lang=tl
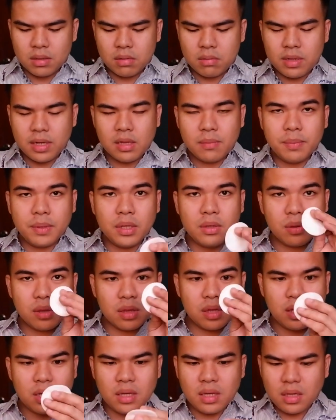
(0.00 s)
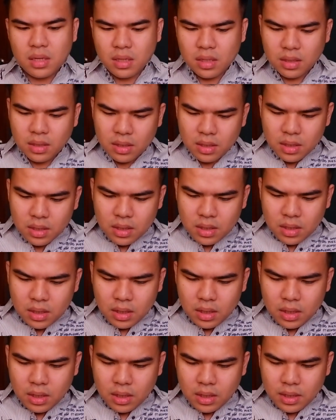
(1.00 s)
So, I'll be using
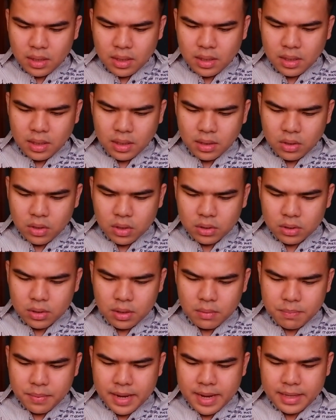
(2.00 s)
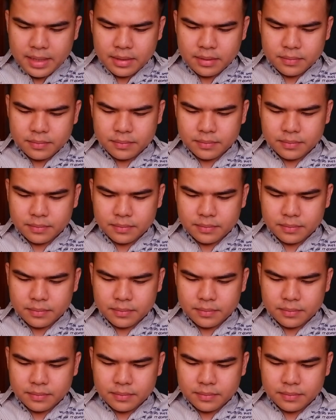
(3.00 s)
a cotton pad.